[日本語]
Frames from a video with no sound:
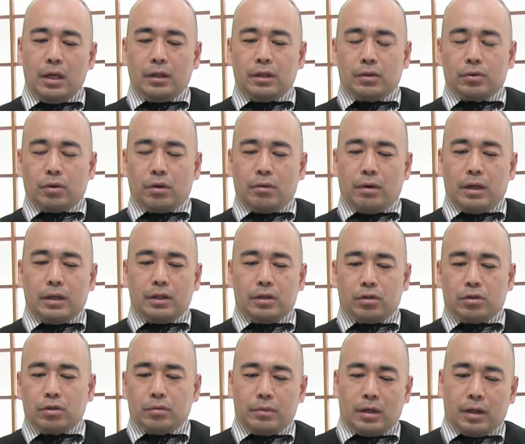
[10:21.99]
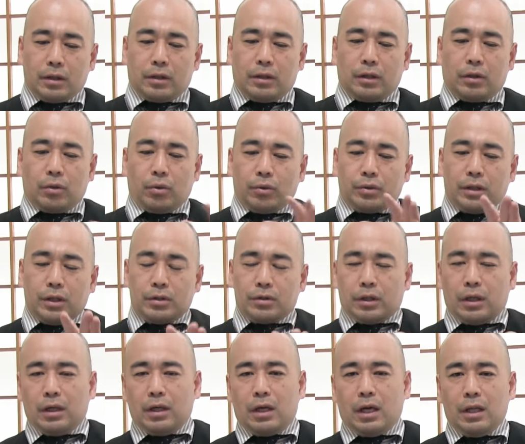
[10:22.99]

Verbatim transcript: で、それは一周回って共産主義、